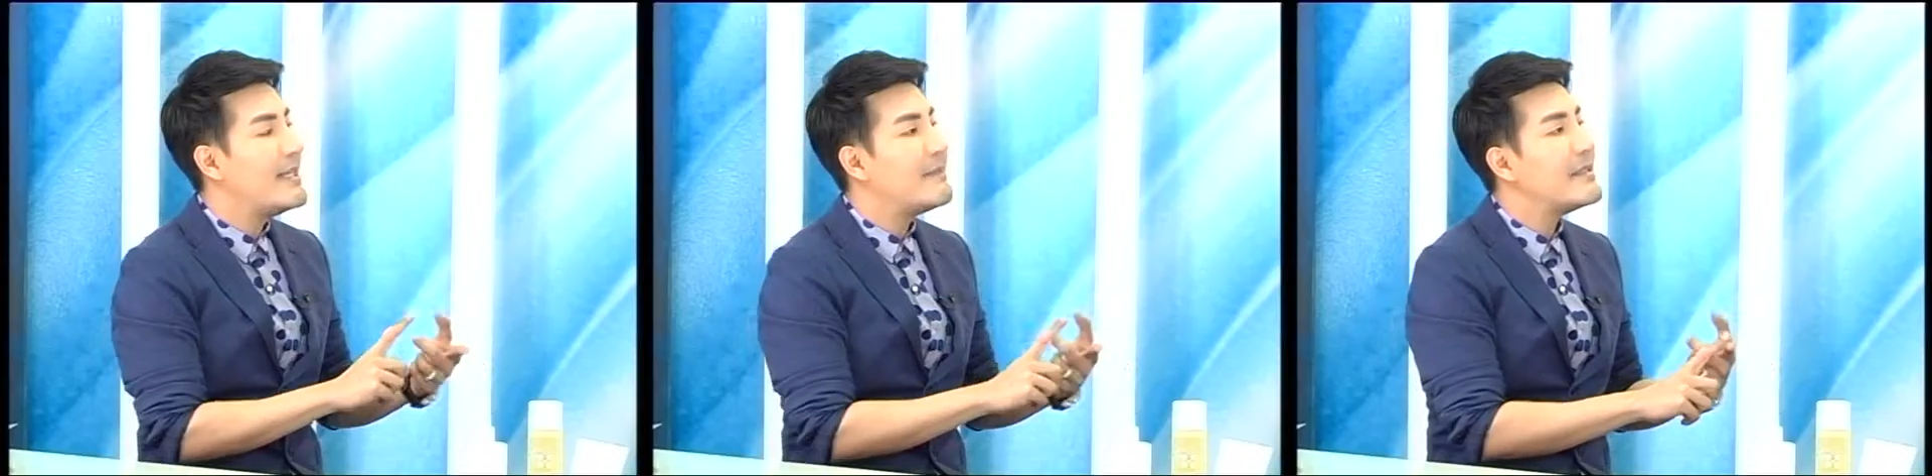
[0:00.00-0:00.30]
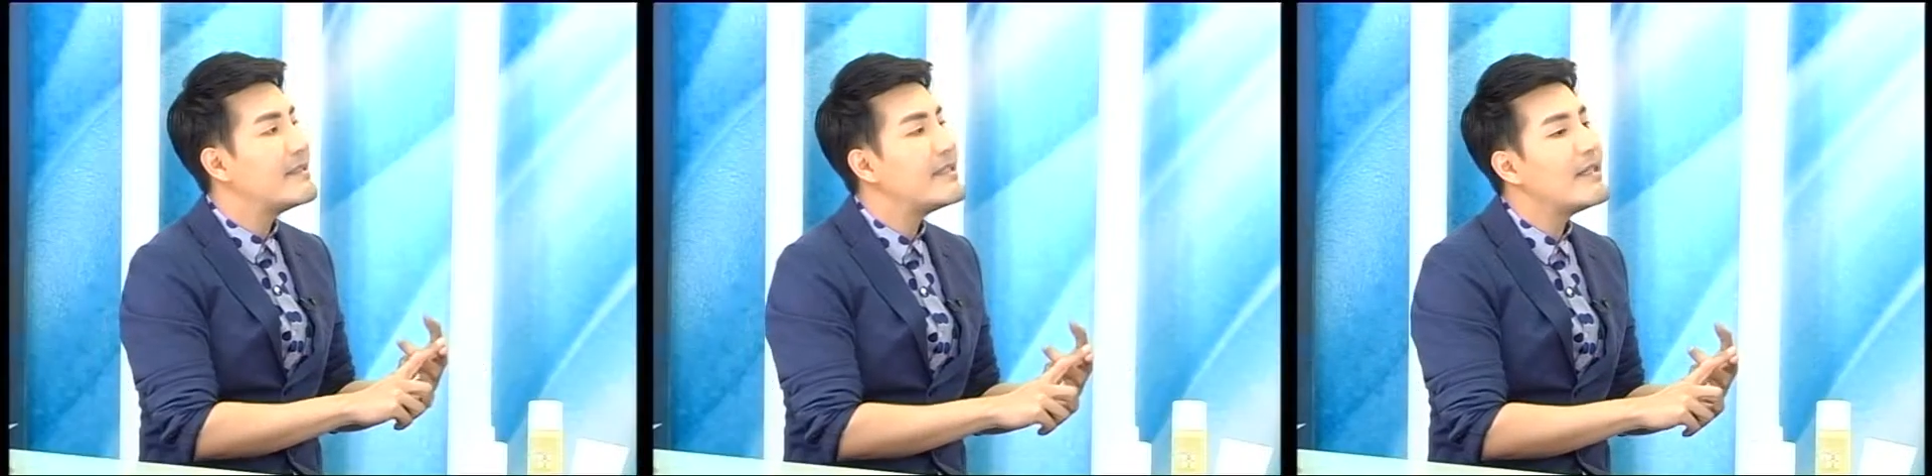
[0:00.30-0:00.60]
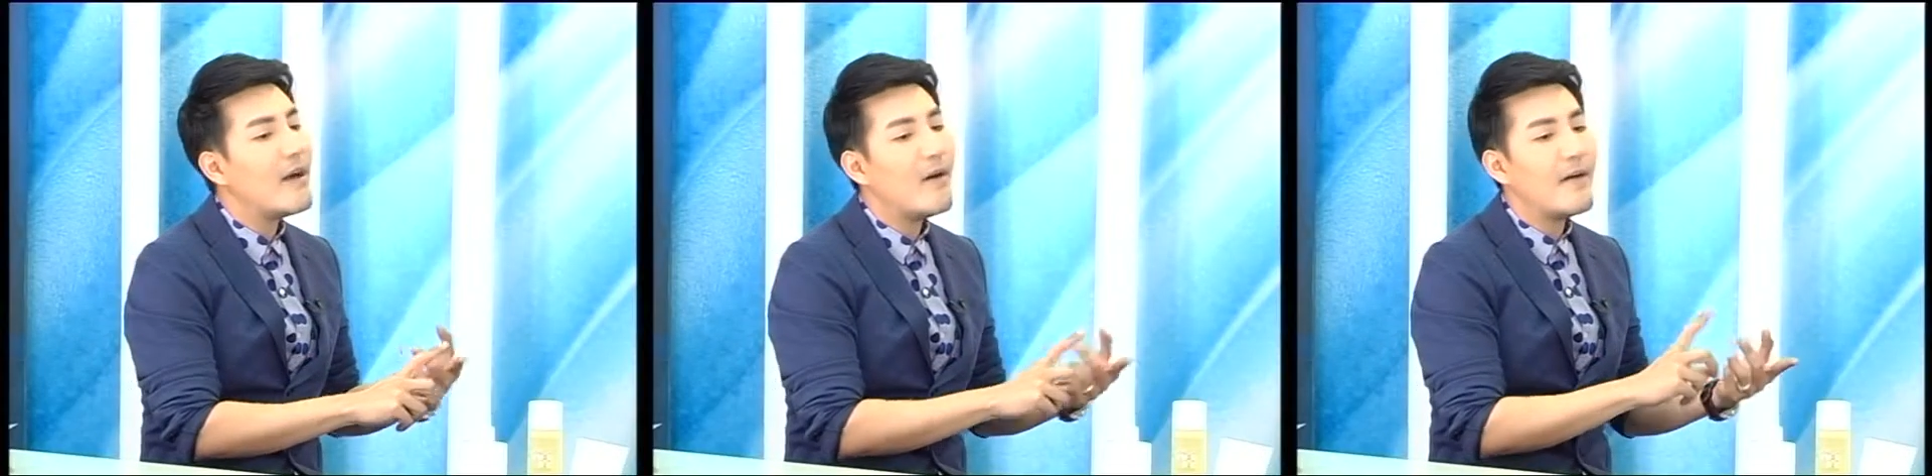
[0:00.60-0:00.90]
ดิฟคินซิ่ง
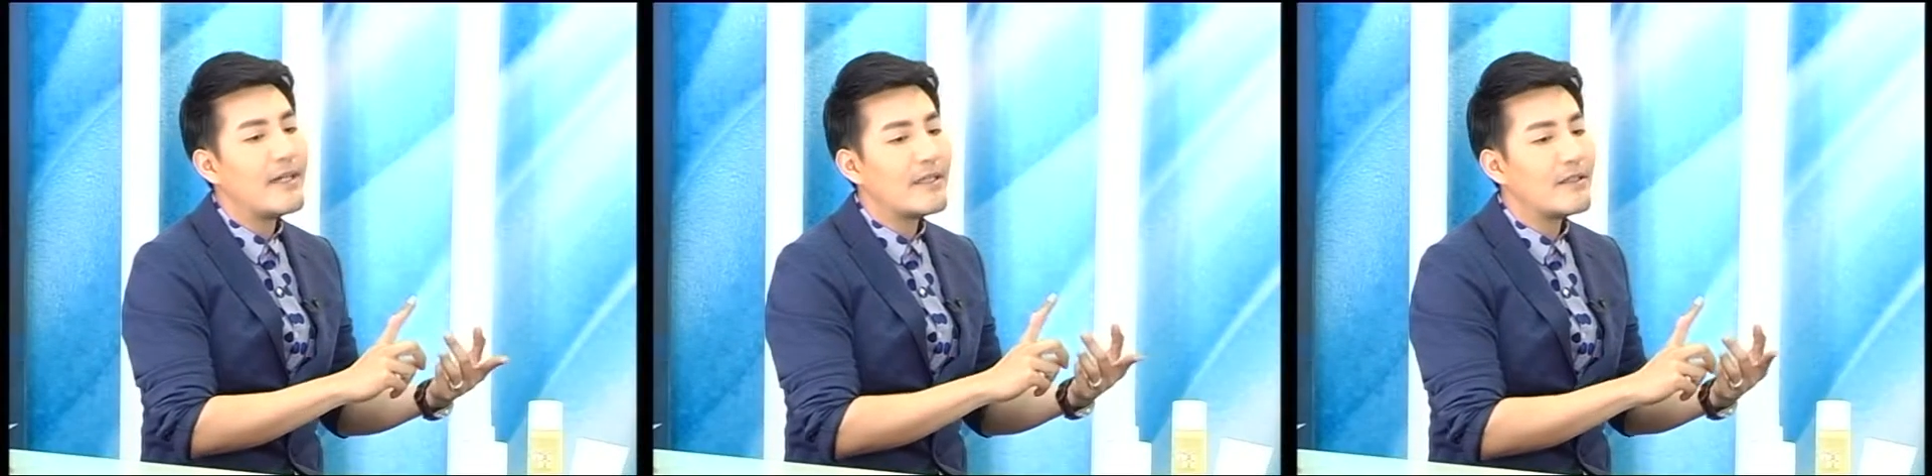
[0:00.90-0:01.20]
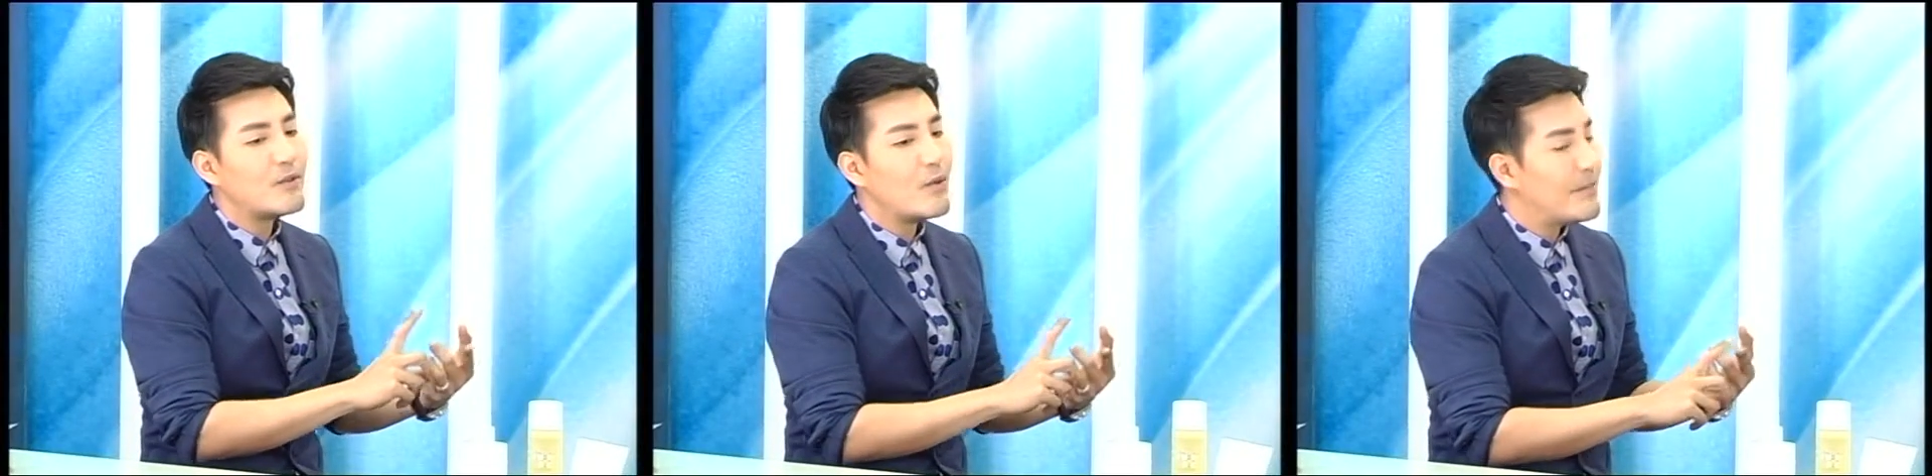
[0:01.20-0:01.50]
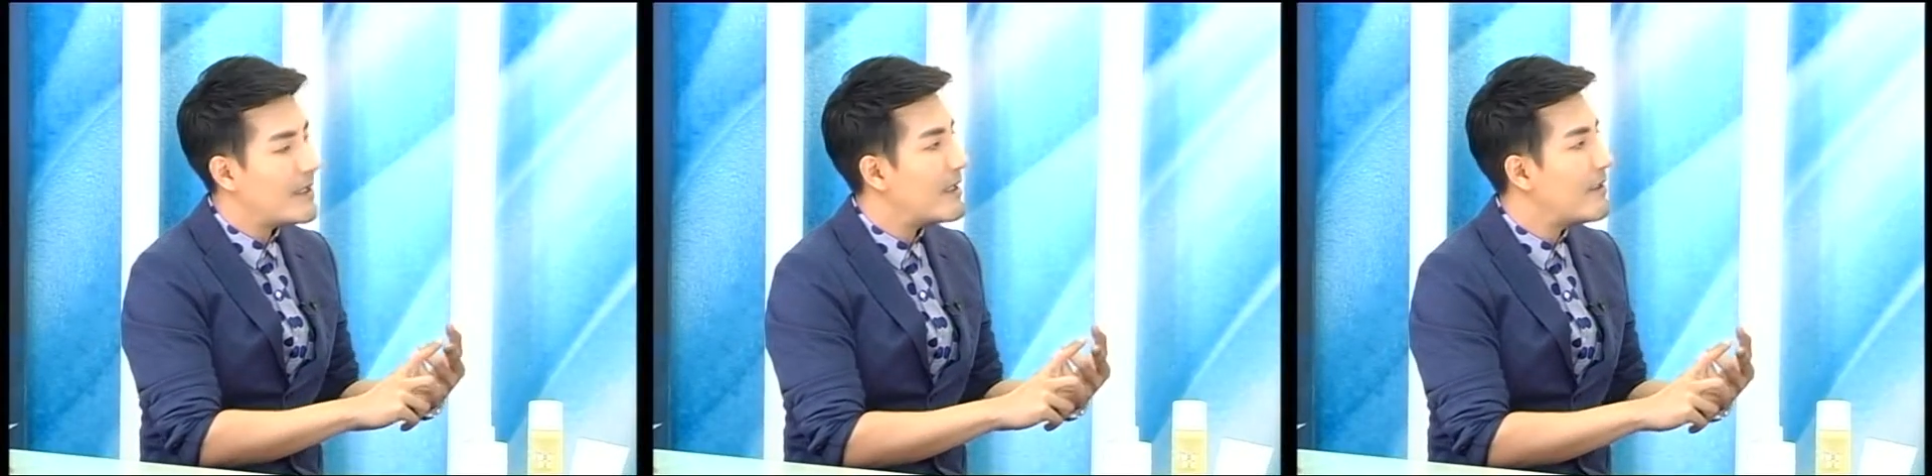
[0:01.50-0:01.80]
ออยล์แล้วก็ตัว
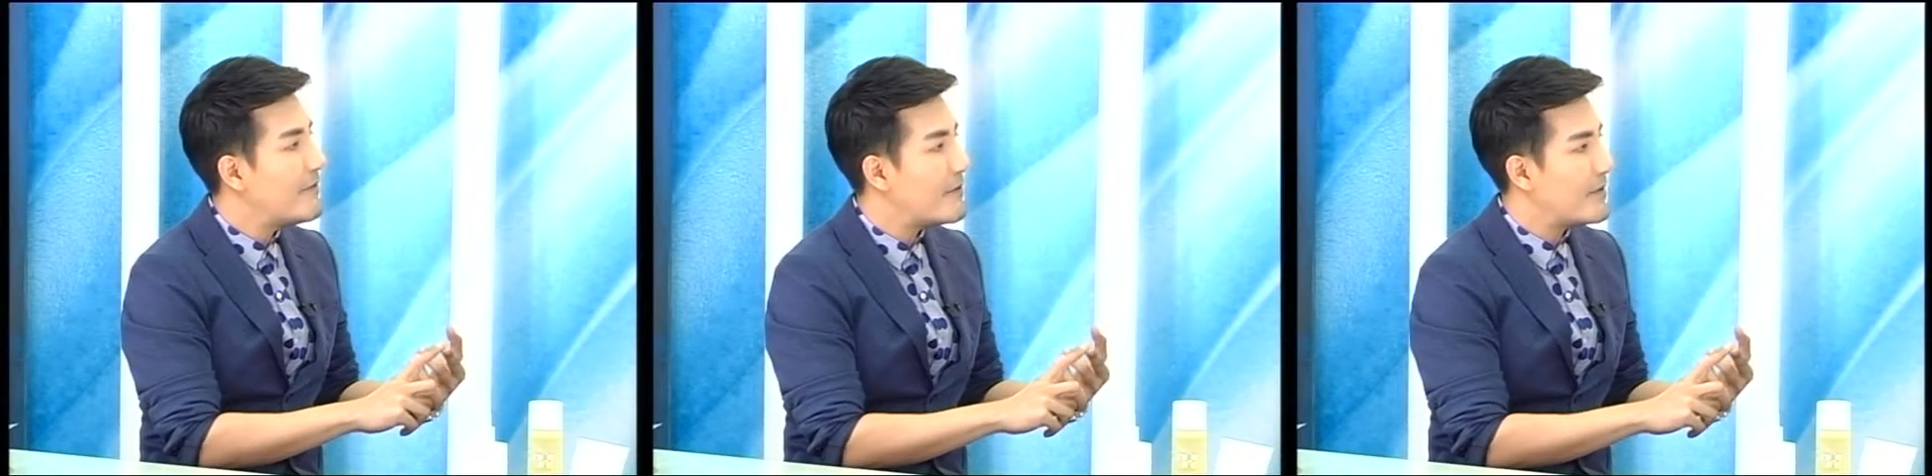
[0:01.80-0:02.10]
มิราเคิลฟลู